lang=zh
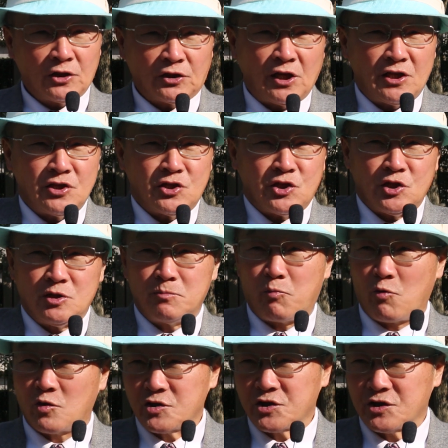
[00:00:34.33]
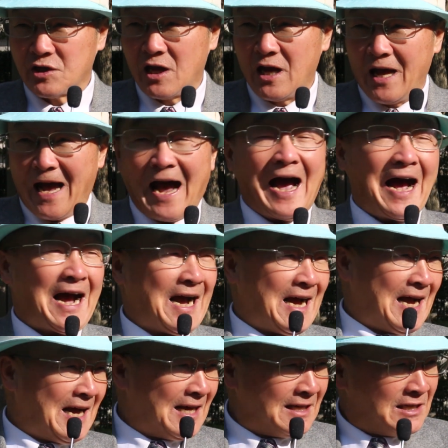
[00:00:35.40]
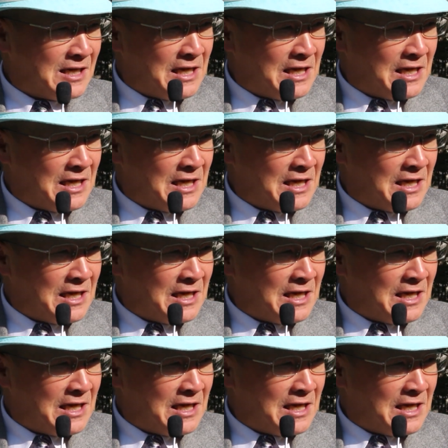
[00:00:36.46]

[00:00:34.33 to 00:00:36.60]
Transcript: 电机博士啊！